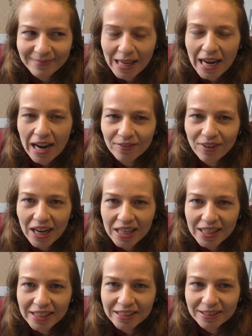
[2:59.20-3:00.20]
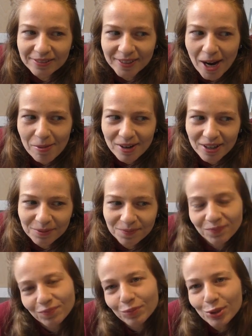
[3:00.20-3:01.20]
Langweilig, aber
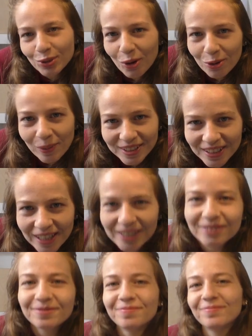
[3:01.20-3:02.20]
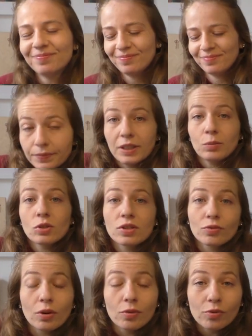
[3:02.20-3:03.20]
muss auch mal sein. Ich
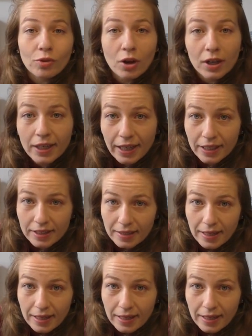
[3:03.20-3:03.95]
muss von vornherein